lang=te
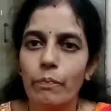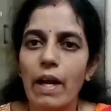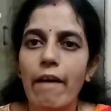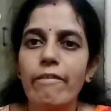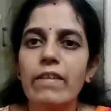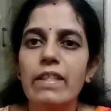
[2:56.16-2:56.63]

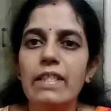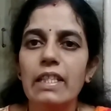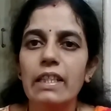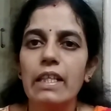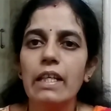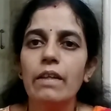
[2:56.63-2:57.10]

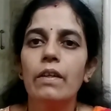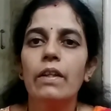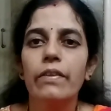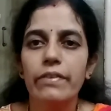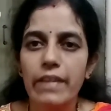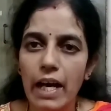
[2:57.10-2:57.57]
బ్రాహ్మిన్స్కి
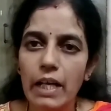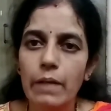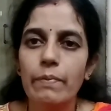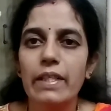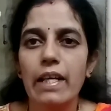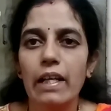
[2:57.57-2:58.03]
దానం
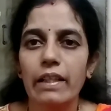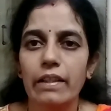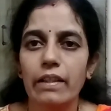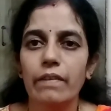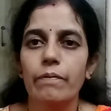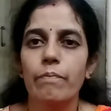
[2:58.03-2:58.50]
ఇవ్వాలి
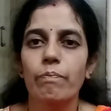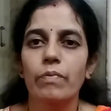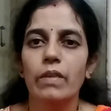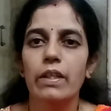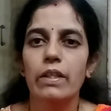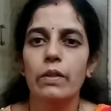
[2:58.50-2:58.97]

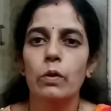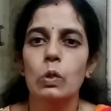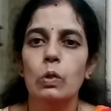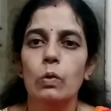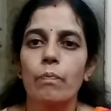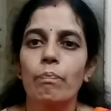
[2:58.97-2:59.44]

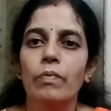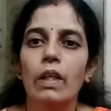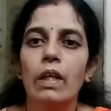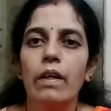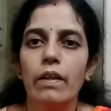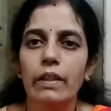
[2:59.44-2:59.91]
ఈరోజు
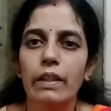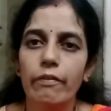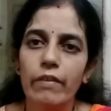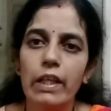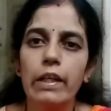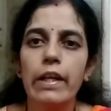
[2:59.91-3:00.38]
ఇంకా
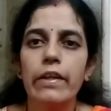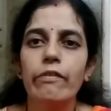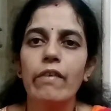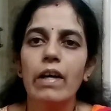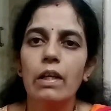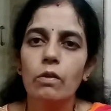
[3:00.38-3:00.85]
వీలు లేని
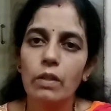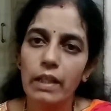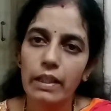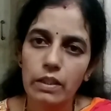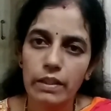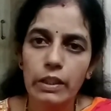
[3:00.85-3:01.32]
వాళ్ళు
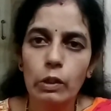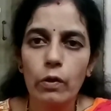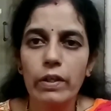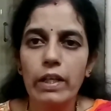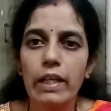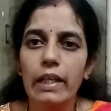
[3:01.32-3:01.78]

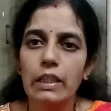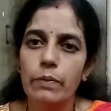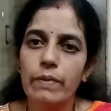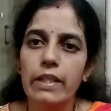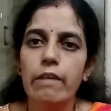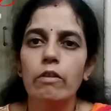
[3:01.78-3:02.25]
ఇంట్లోనే
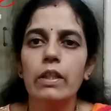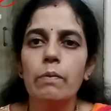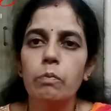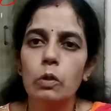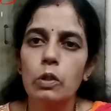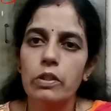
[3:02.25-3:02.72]
లక్ష్మీదేవికి
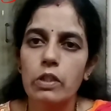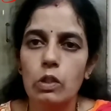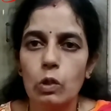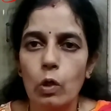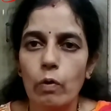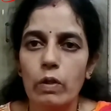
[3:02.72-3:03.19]
పూజ
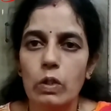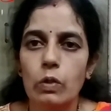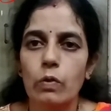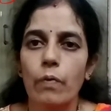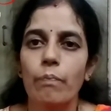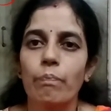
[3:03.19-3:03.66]

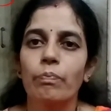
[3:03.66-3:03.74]
చేసుకోవచ్చు